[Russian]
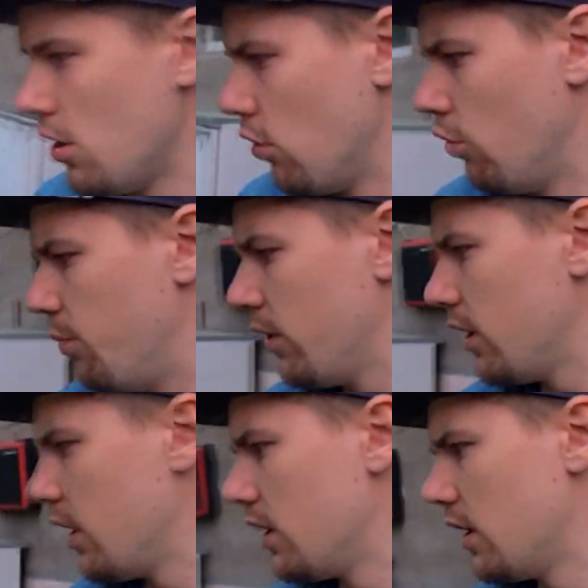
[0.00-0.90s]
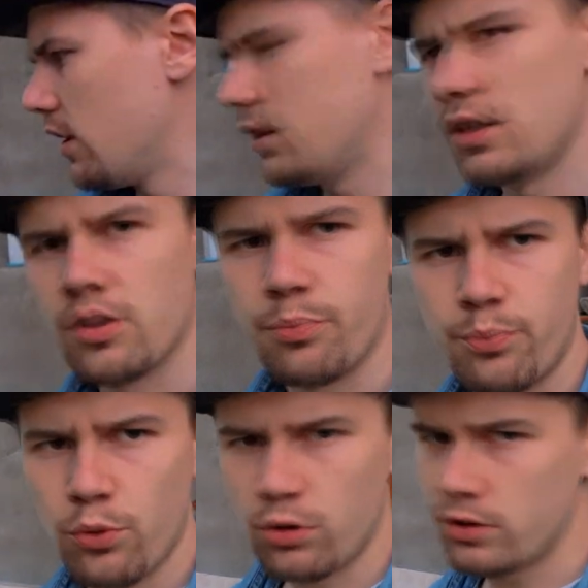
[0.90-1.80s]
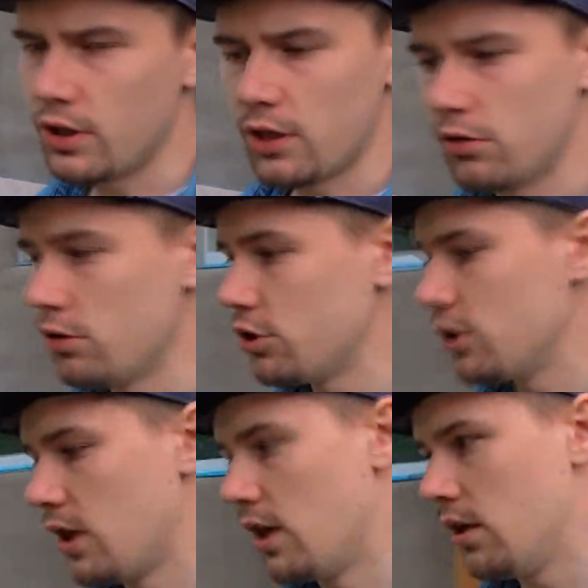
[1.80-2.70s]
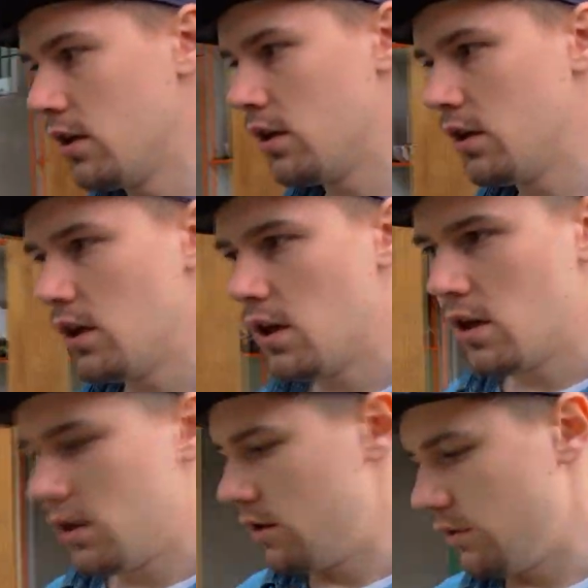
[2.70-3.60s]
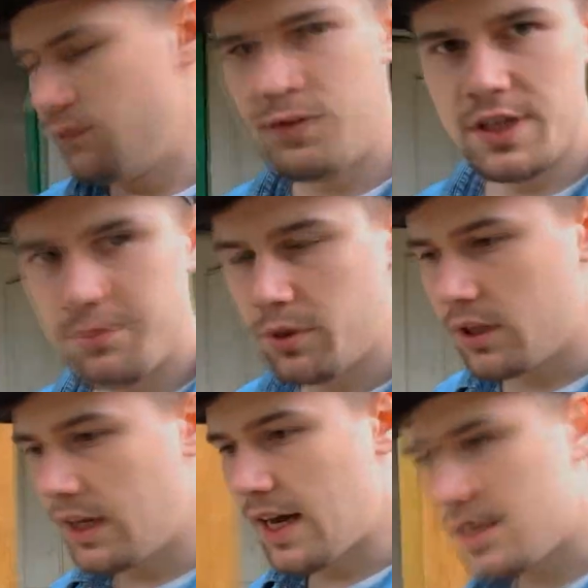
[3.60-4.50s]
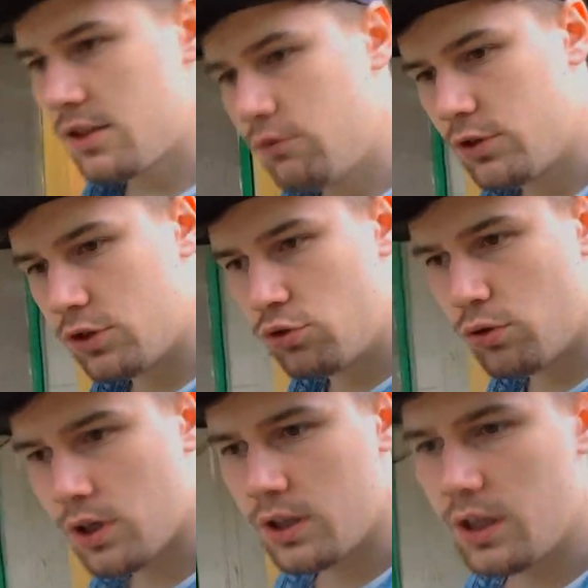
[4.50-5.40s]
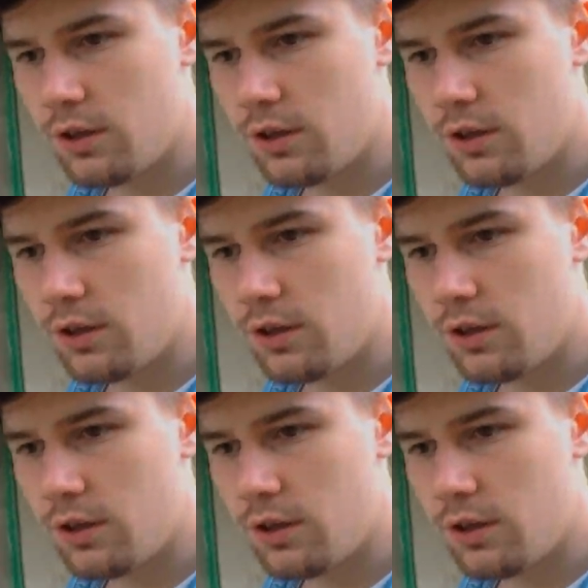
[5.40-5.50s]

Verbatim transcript: Убил я на это где-то полдня точно. Э, весь был грязный, зачуханный.